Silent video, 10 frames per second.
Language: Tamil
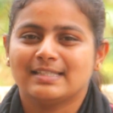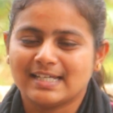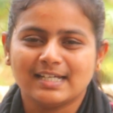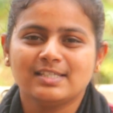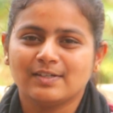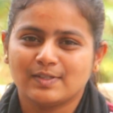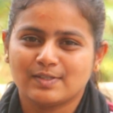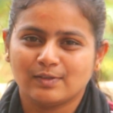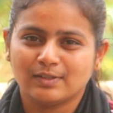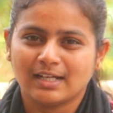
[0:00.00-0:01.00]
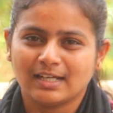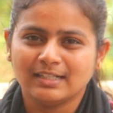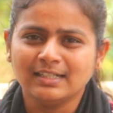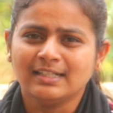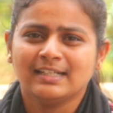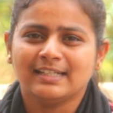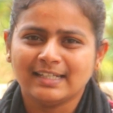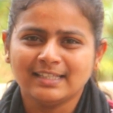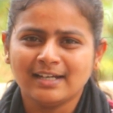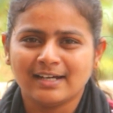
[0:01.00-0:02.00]
ஜெயிச்சவர் சொல்கிறாரு
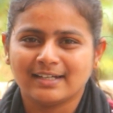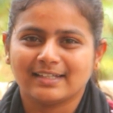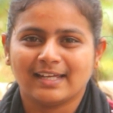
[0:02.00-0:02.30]
நீ தான்